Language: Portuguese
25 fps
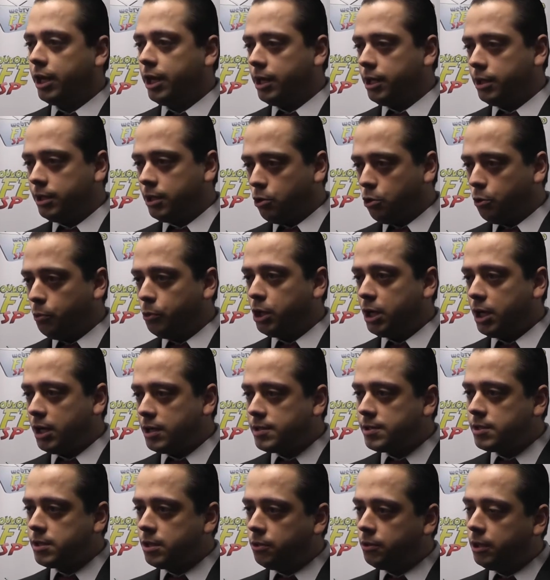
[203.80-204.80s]
era da
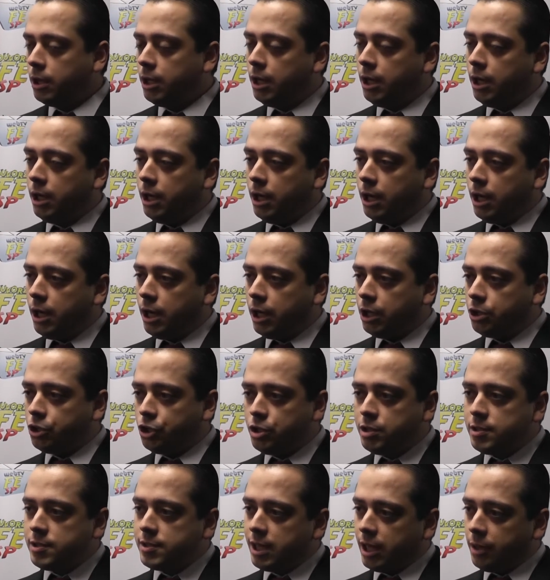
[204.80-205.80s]
comunicação, a
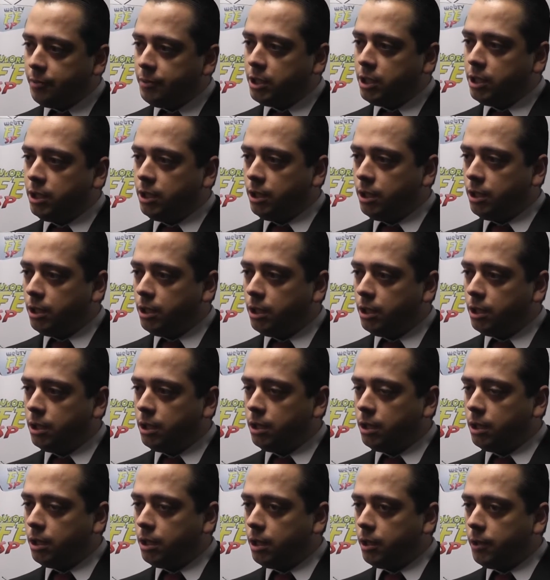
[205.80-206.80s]
gente sabe
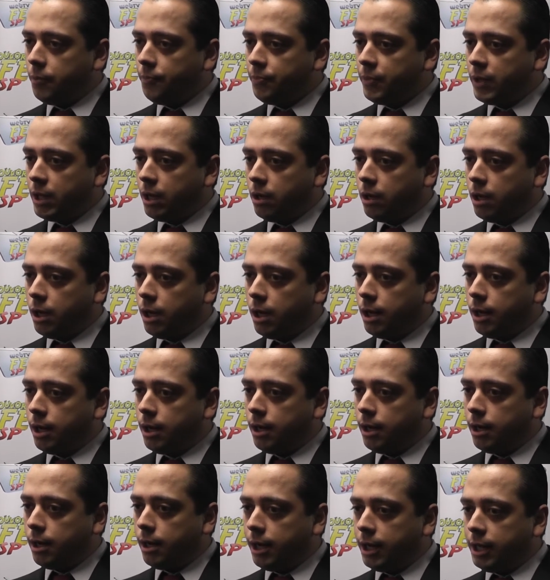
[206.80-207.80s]
que
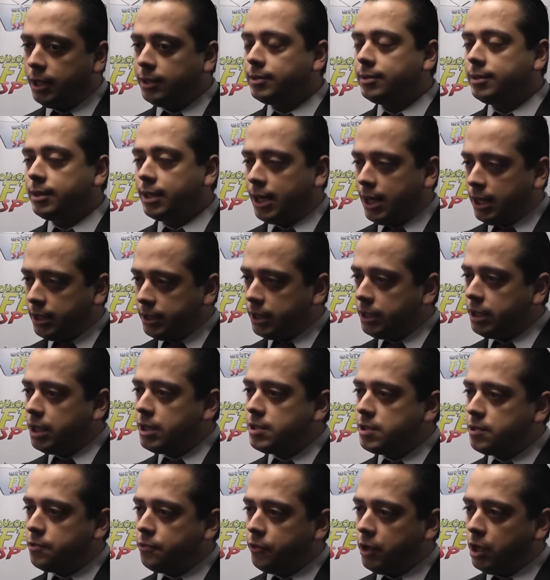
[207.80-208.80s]
a, a, entrada
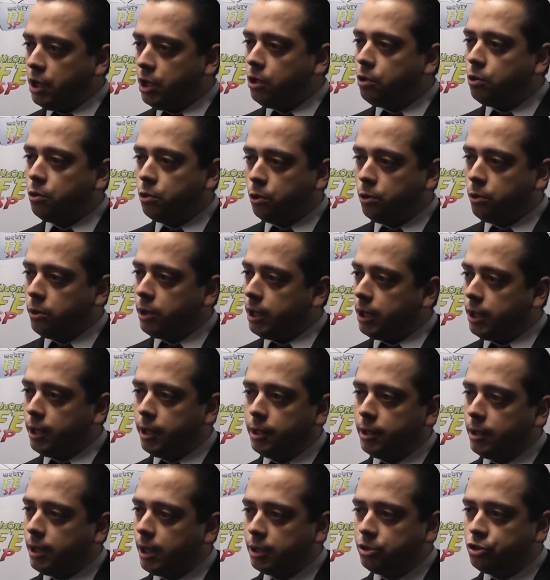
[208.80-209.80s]
desse veículo
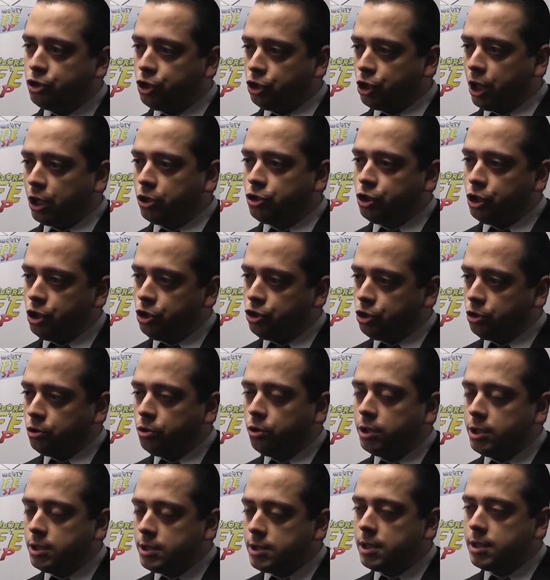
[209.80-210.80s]
é, atinge
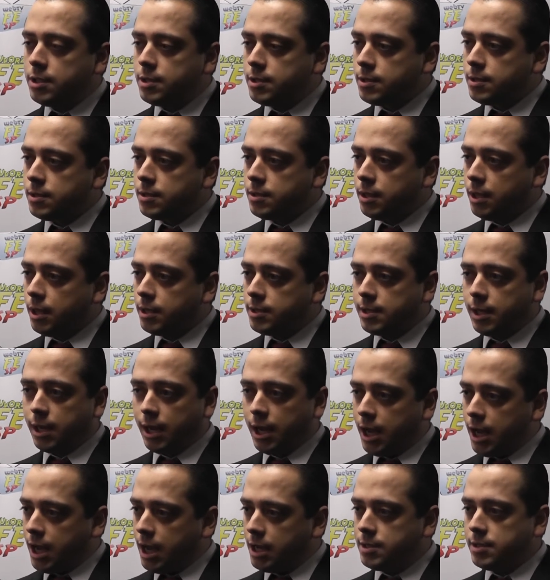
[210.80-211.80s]
todas as, as
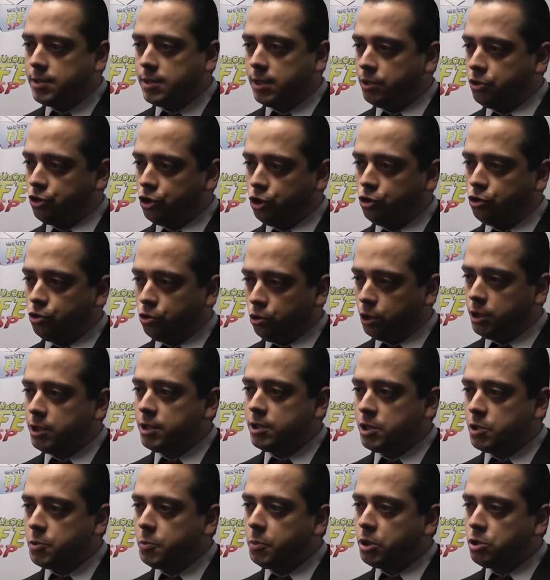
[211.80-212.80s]
classes, atinge
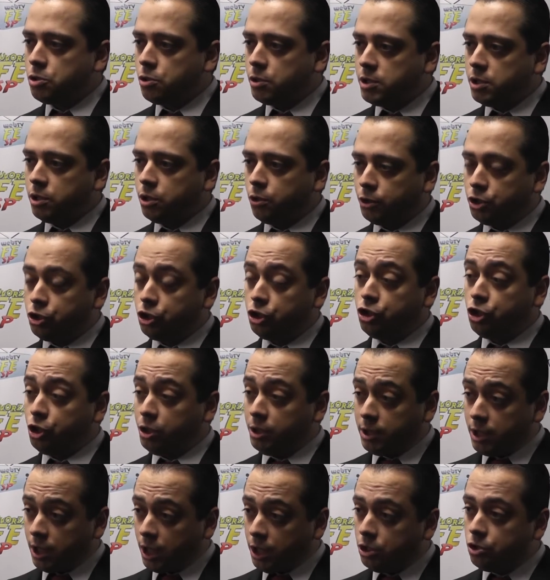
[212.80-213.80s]
todas as pessoas. Então a gente
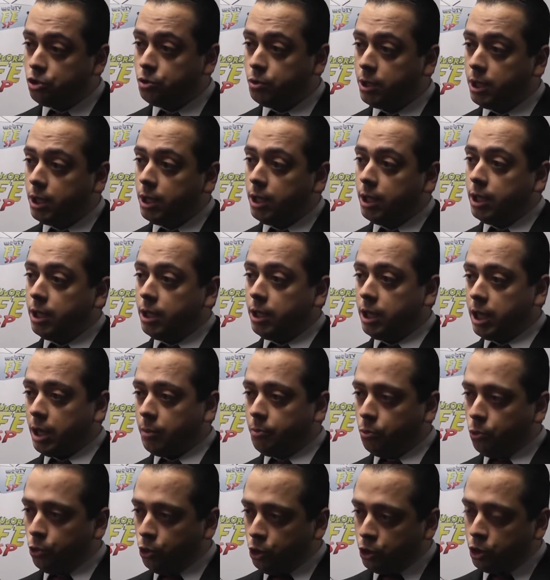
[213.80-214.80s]
entende que é
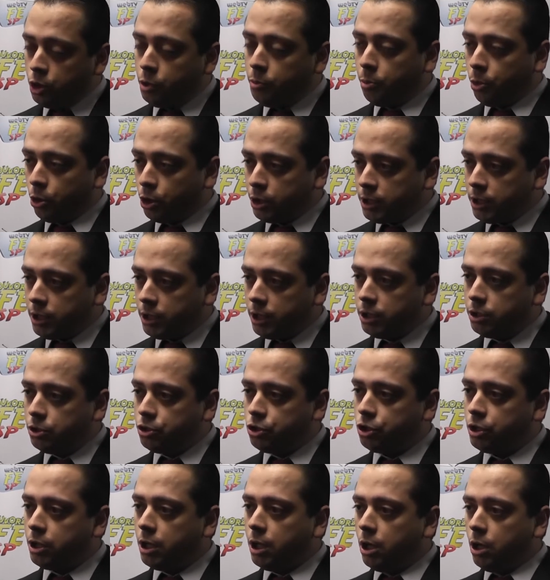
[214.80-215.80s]
muito
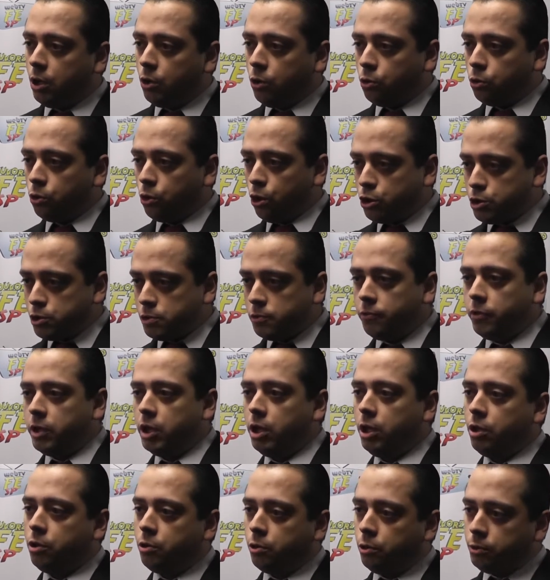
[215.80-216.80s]
importante o nosso
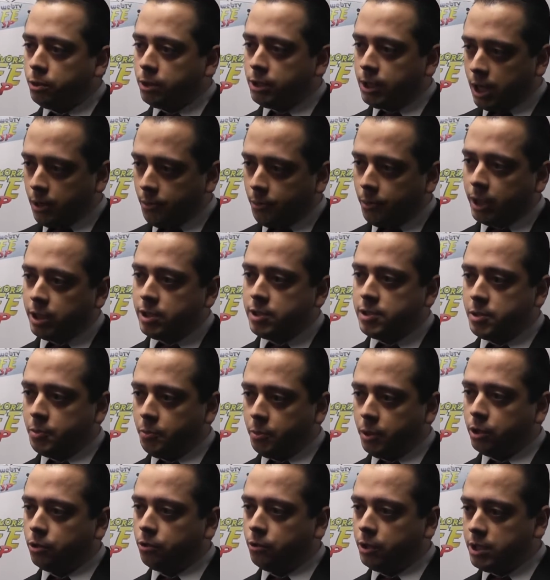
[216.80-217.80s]
veículo estar tá
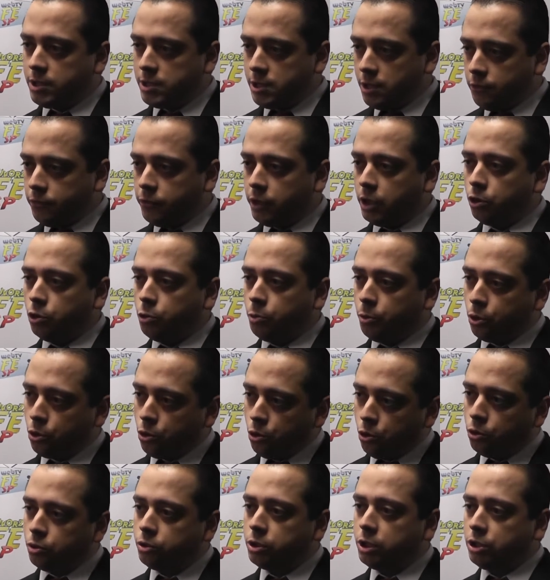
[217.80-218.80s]
participando desse evento por
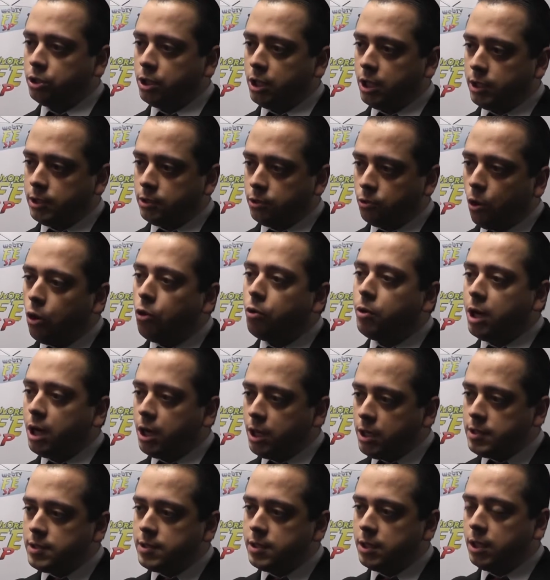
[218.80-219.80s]
conta de, do
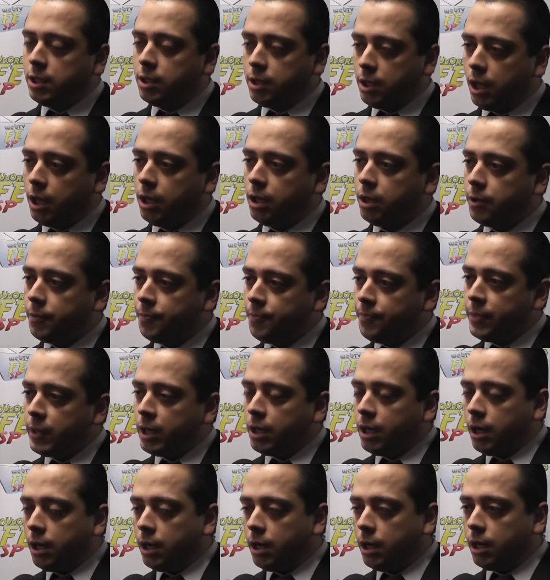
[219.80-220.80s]
alcance que tem
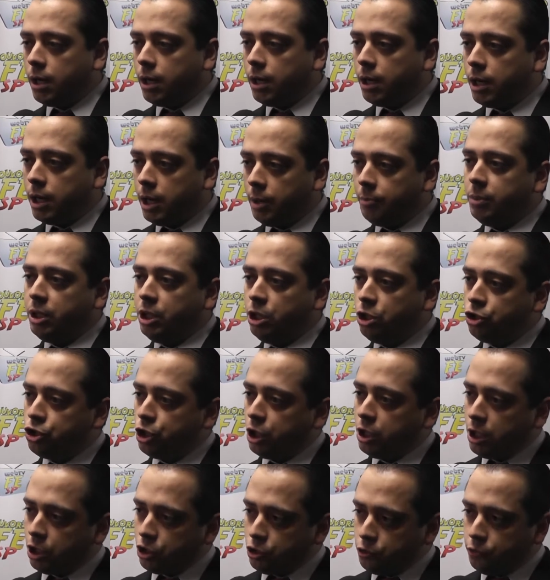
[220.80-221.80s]
a, a
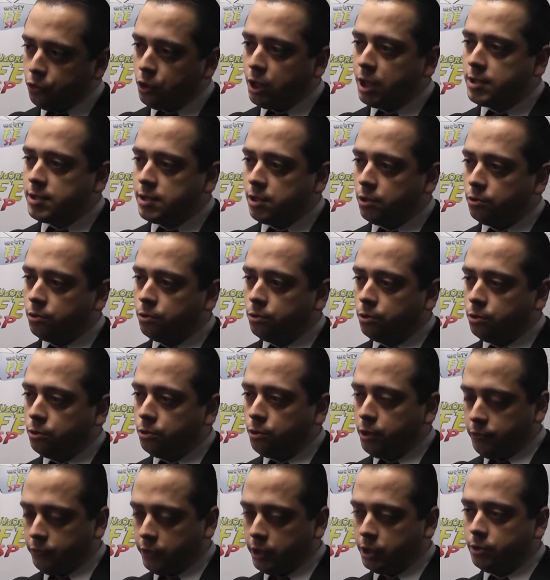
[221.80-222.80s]
mídia e a divulgação do,
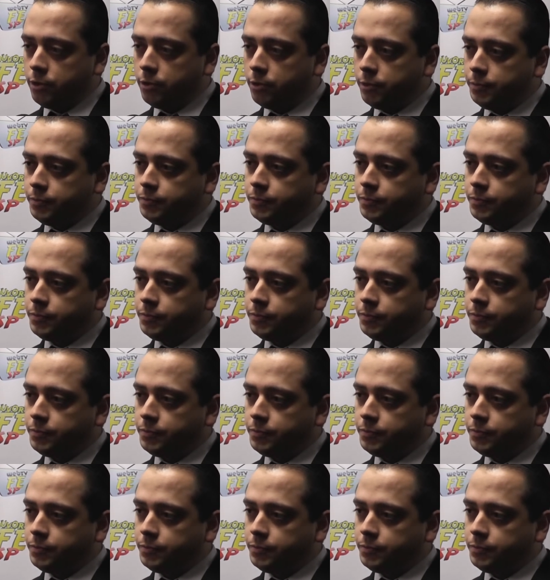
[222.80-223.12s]
do evento.